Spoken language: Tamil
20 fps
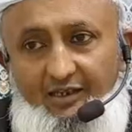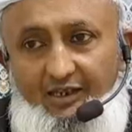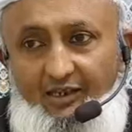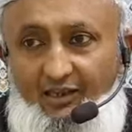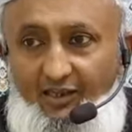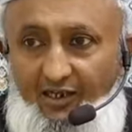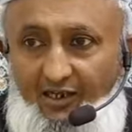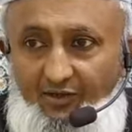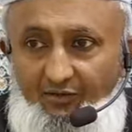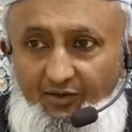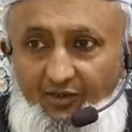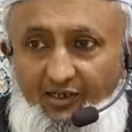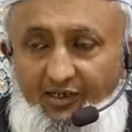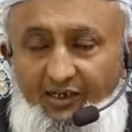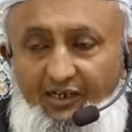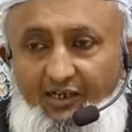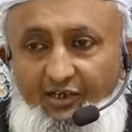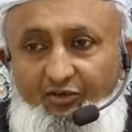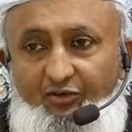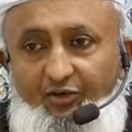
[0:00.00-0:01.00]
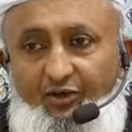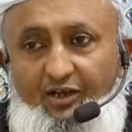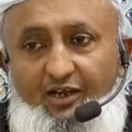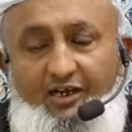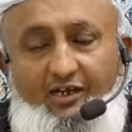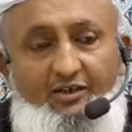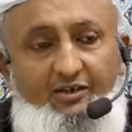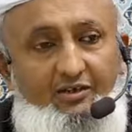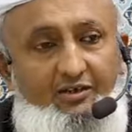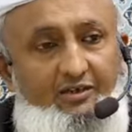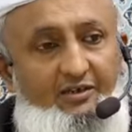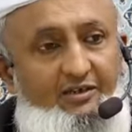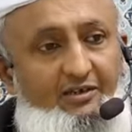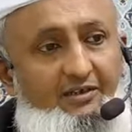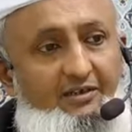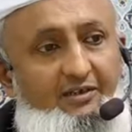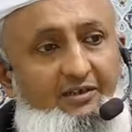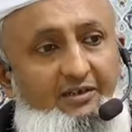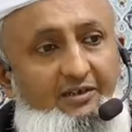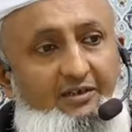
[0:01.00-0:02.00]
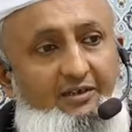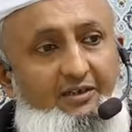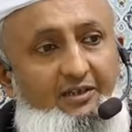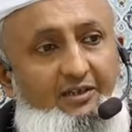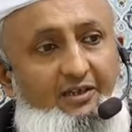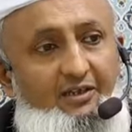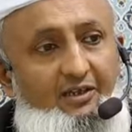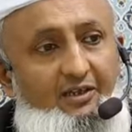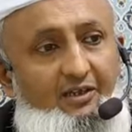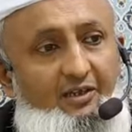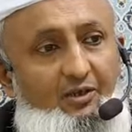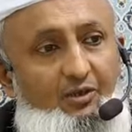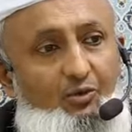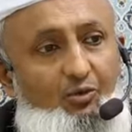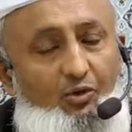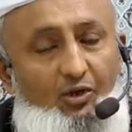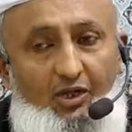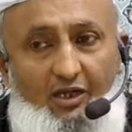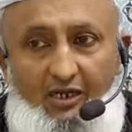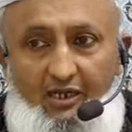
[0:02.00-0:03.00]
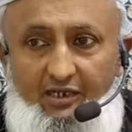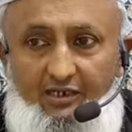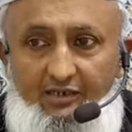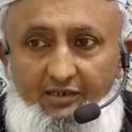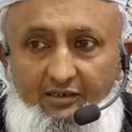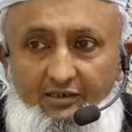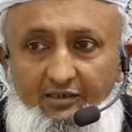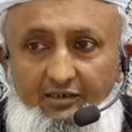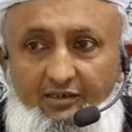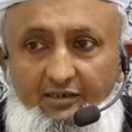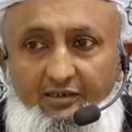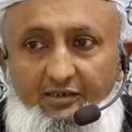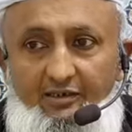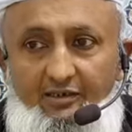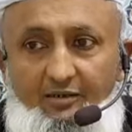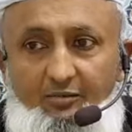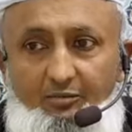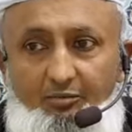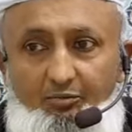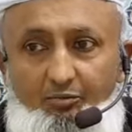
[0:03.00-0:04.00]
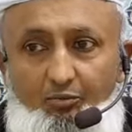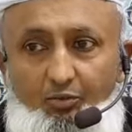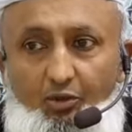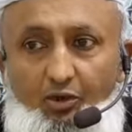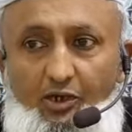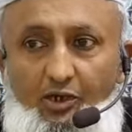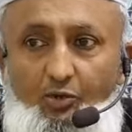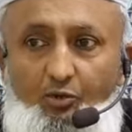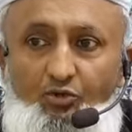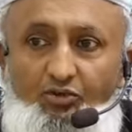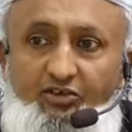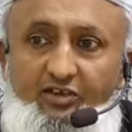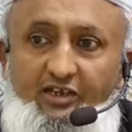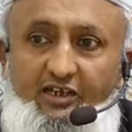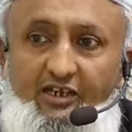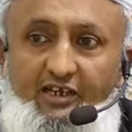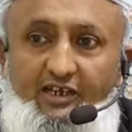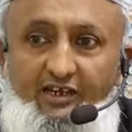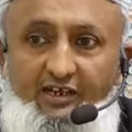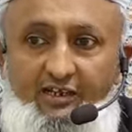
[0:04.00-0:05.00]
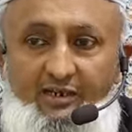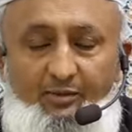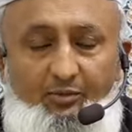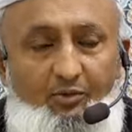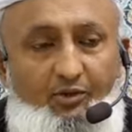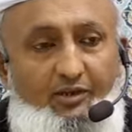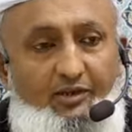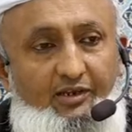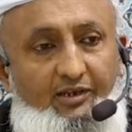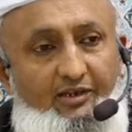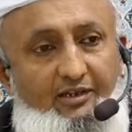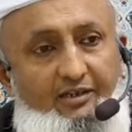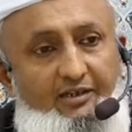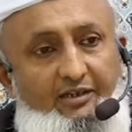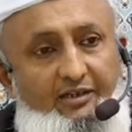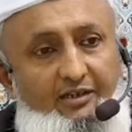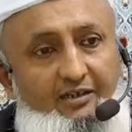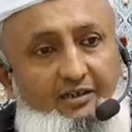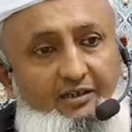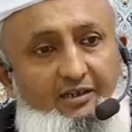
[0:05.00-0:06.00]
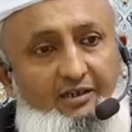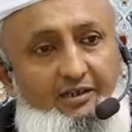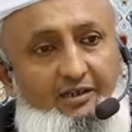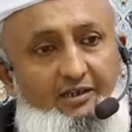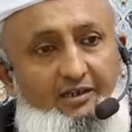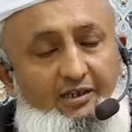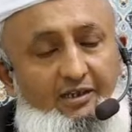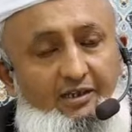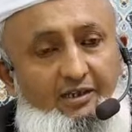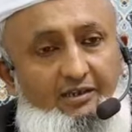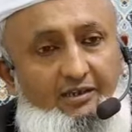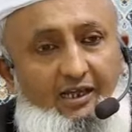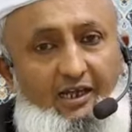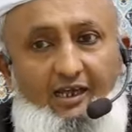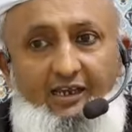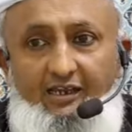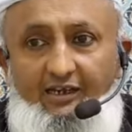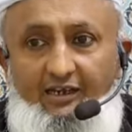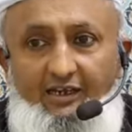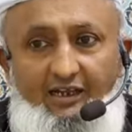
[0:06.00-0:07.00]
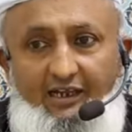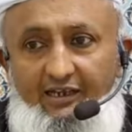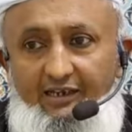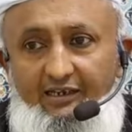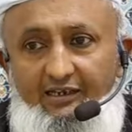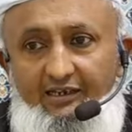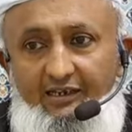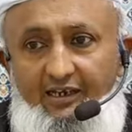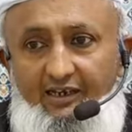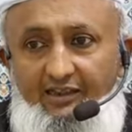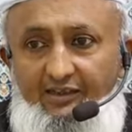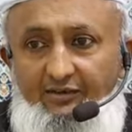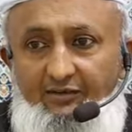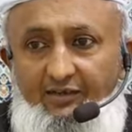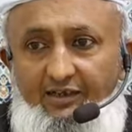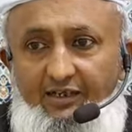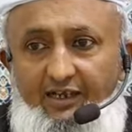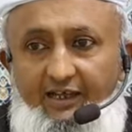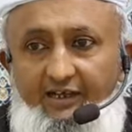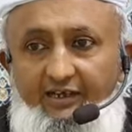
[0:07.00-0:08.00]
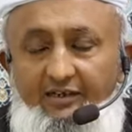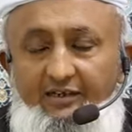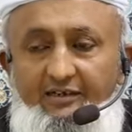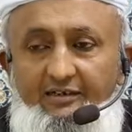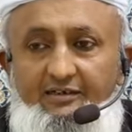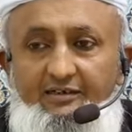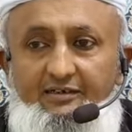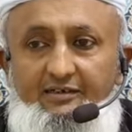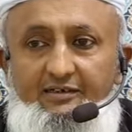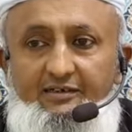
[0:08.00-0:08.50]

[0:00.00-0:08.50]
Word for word: எந்த அளவிற்கு என்று சொன்னால் ஒரு நாள் புகழின் உச்சியில் இருக்கிற பொழுது தாய் இல்லை இறந்து விட்டார்கள்